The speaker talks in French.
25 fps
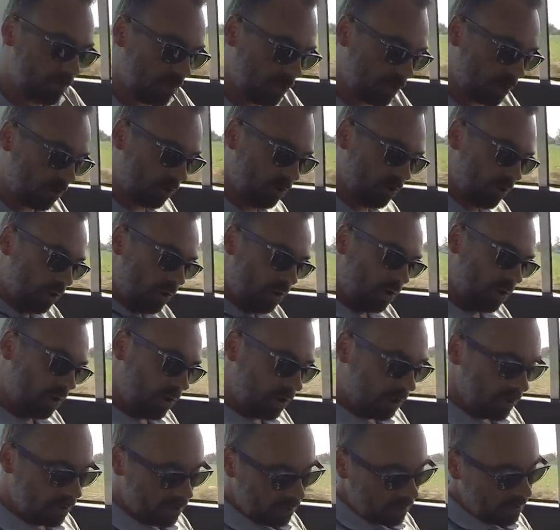mais euh,
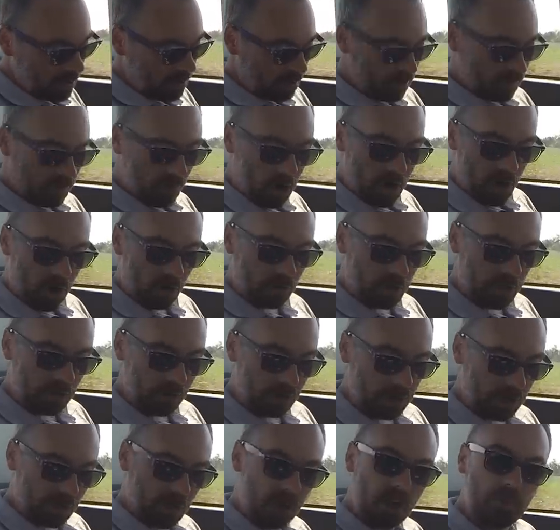voilà, on est,
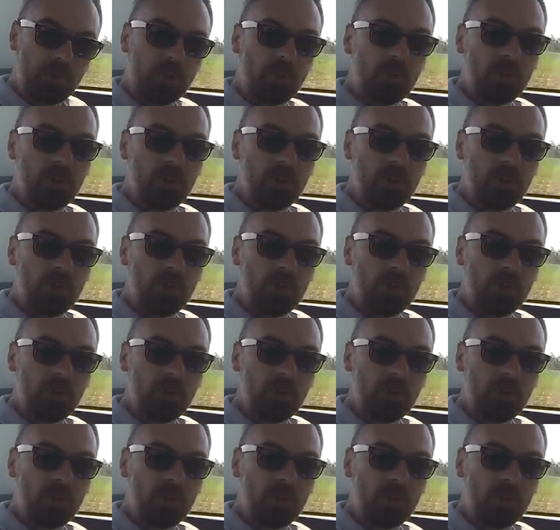on, est quand même,